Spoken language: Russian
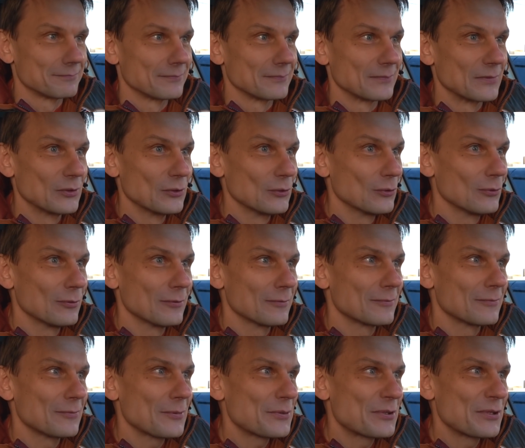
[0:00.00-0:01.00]
Ну,
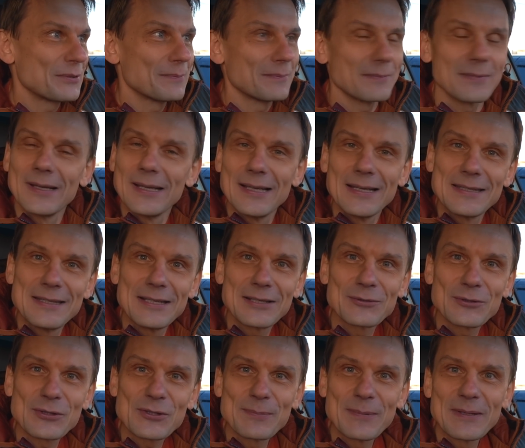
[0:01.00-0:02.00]
в общем, те,
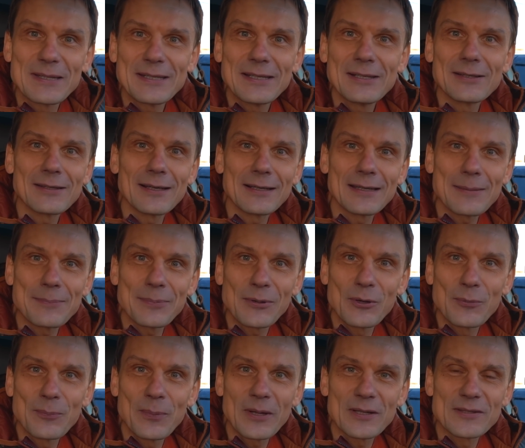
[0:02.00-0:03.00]
кто смотрел, как я
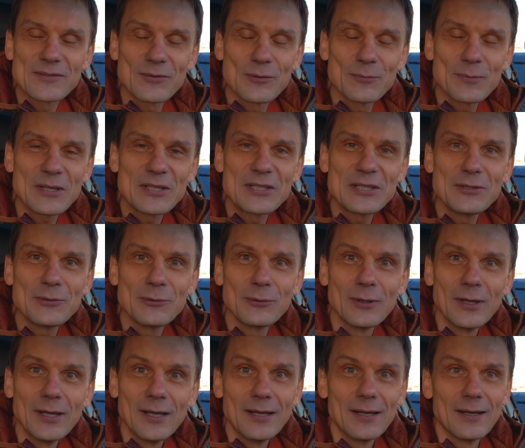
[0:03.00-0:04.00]
покупал свою машину,